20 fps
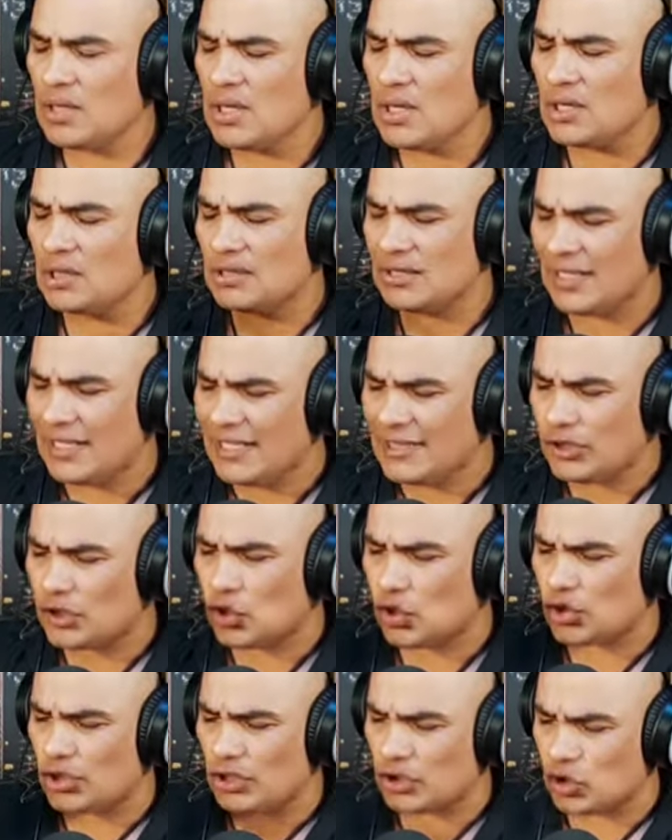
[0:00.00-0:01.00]

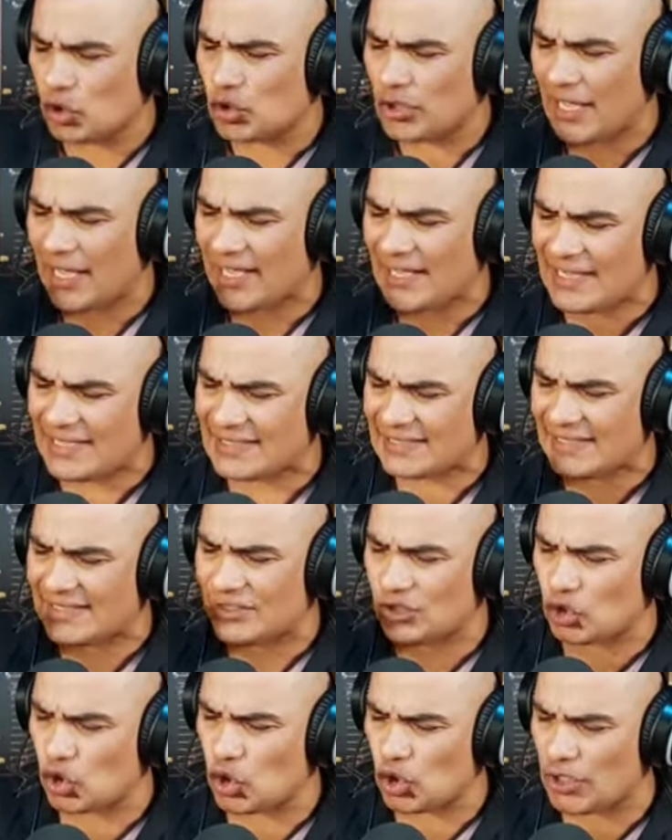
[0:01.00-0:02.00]
Dentro de toda esta
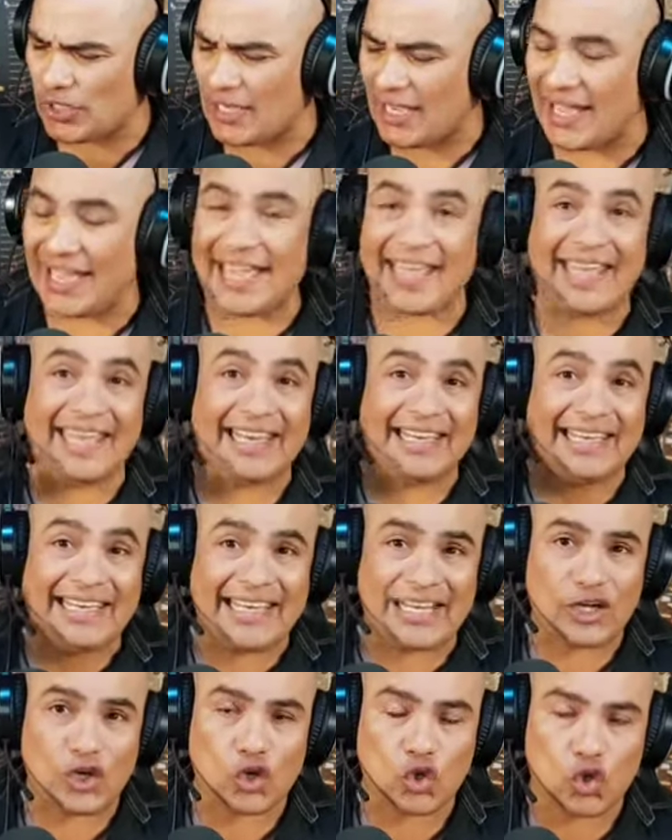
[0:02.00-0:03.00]
historia, el
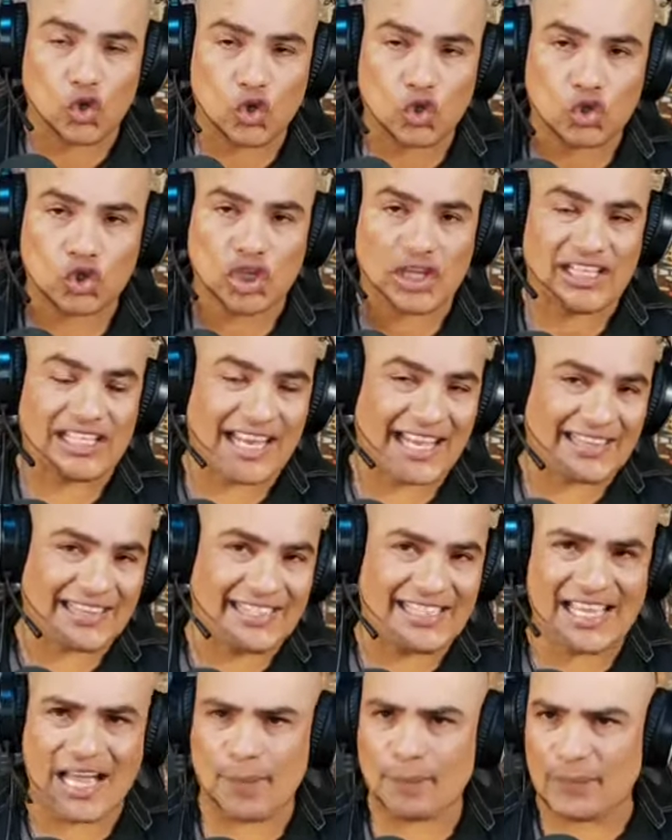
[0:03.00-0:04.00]
hijo de la
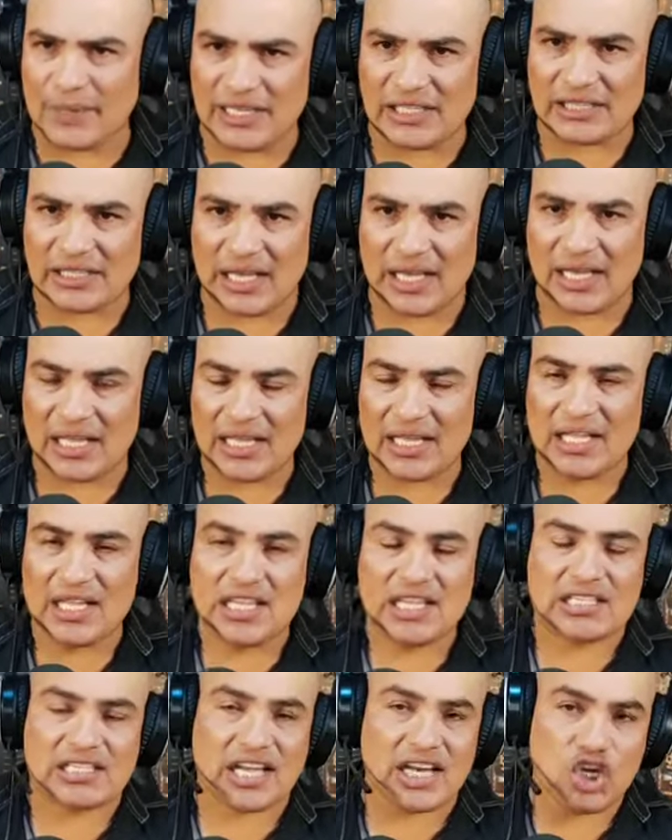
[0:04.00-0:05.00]
tía Pita
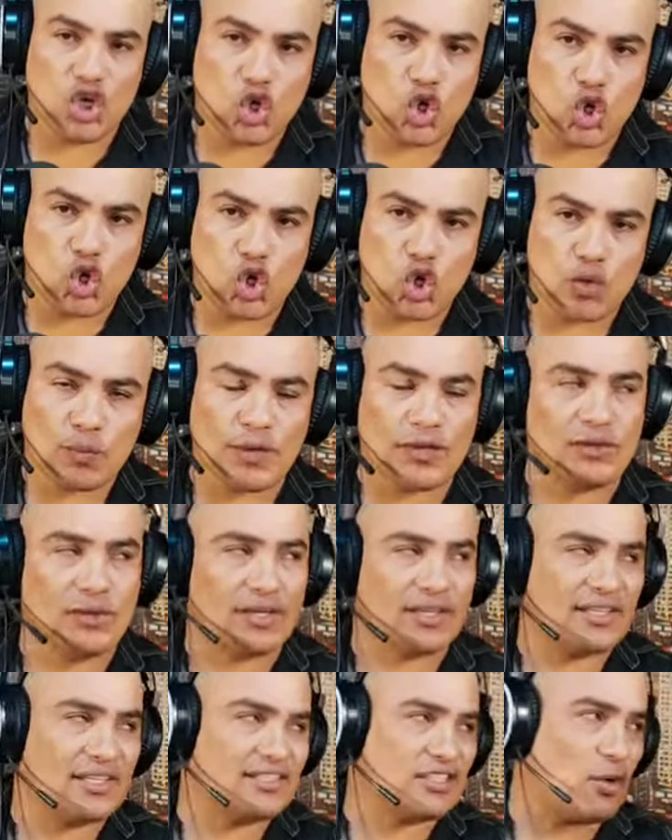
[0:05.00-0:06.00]
salió, bueno,
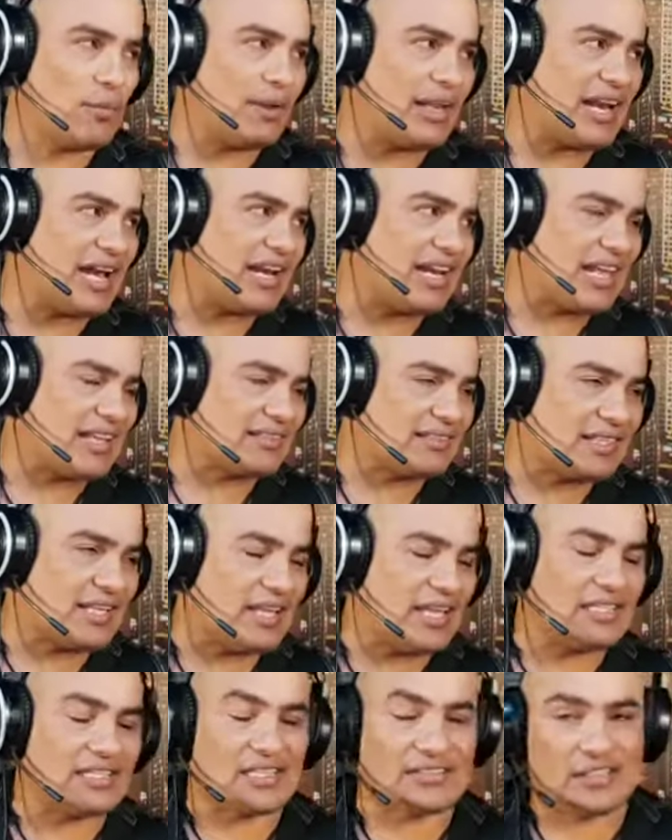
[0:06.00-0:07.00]
el que ya está operada las
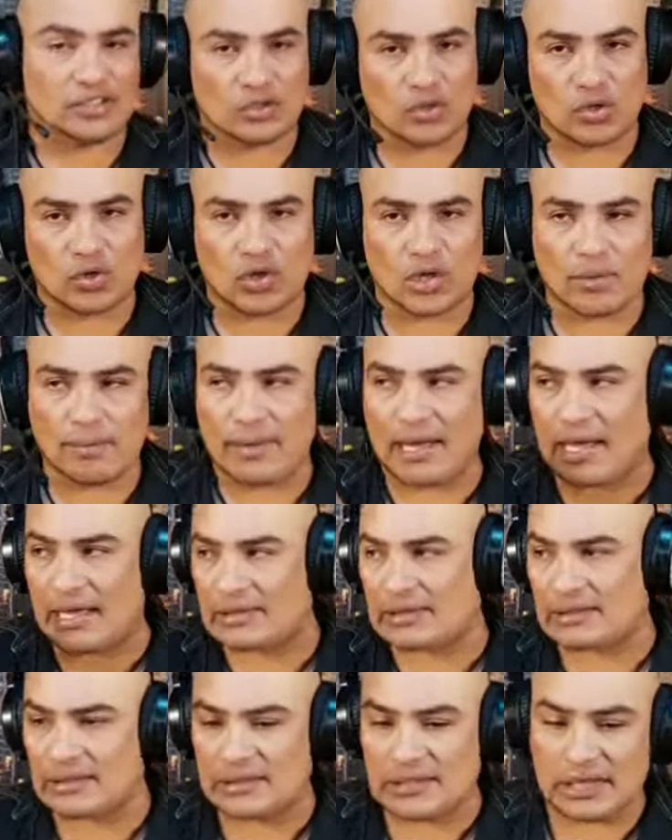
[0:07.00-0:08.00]
tetas y todo lo
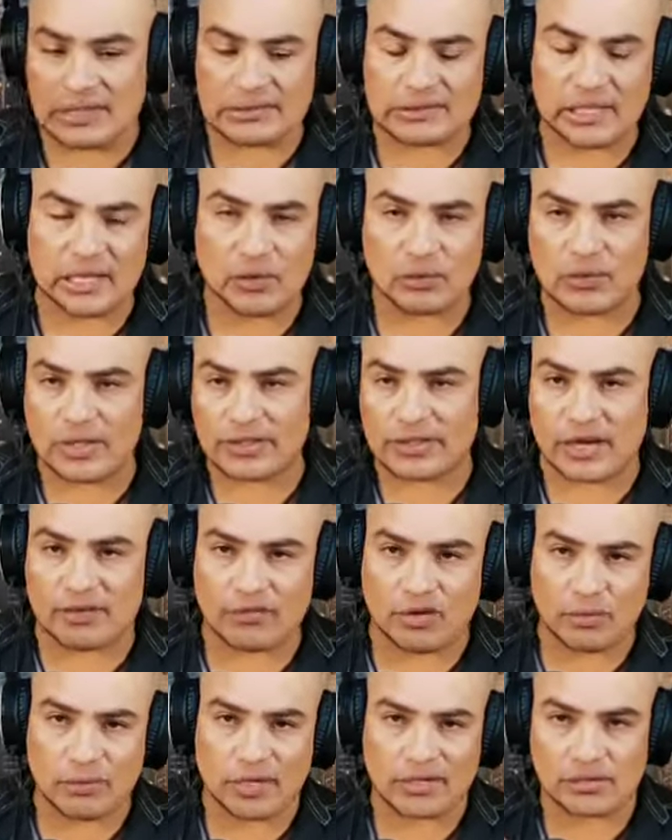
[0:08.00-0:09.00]
demás, y ya está una
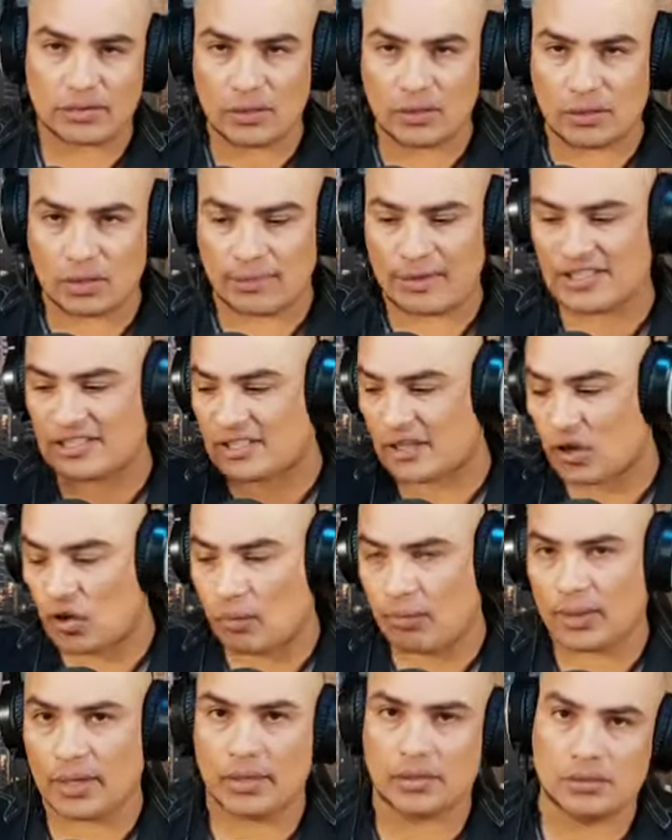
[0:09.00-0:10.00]
transformación que parece
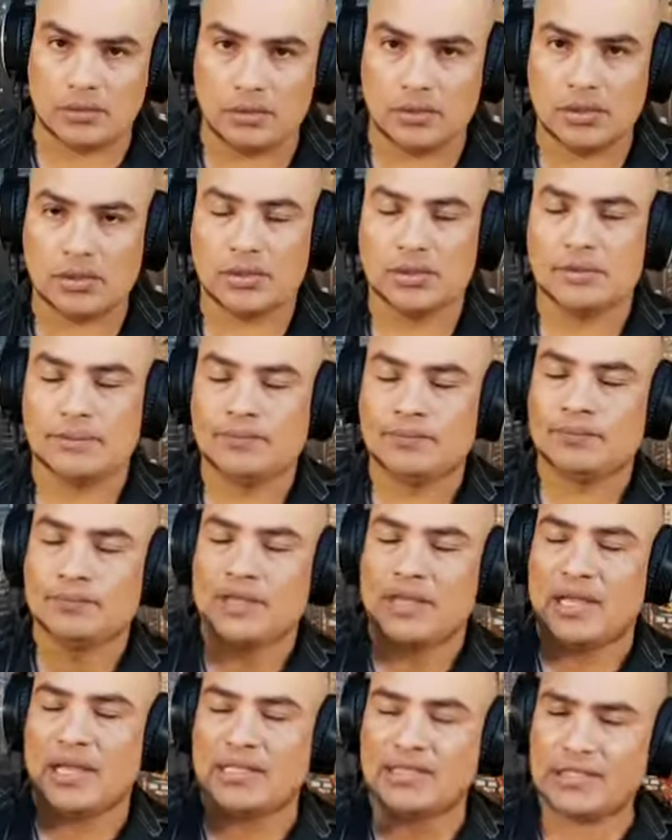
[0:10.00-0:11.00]
hombre, ¿no?
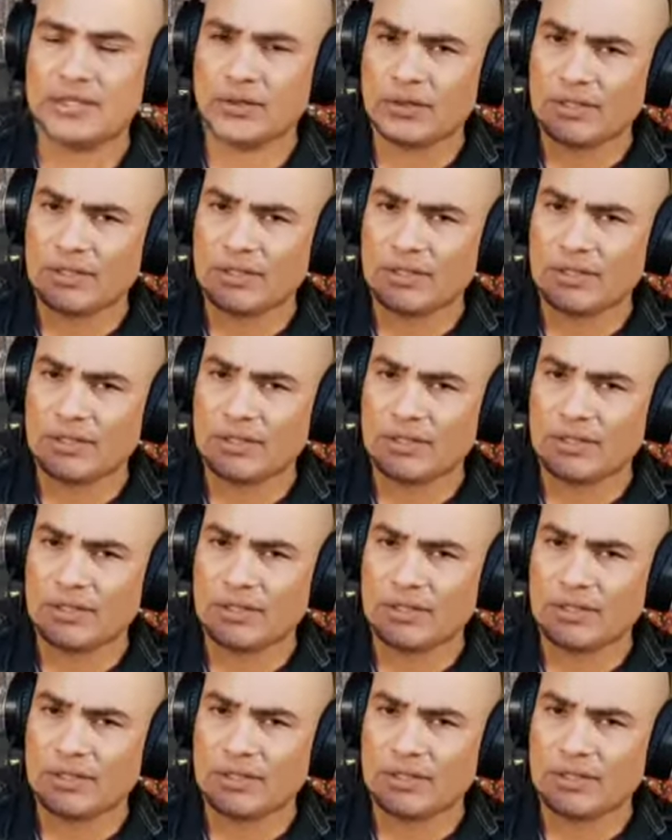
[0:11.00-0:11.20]
El,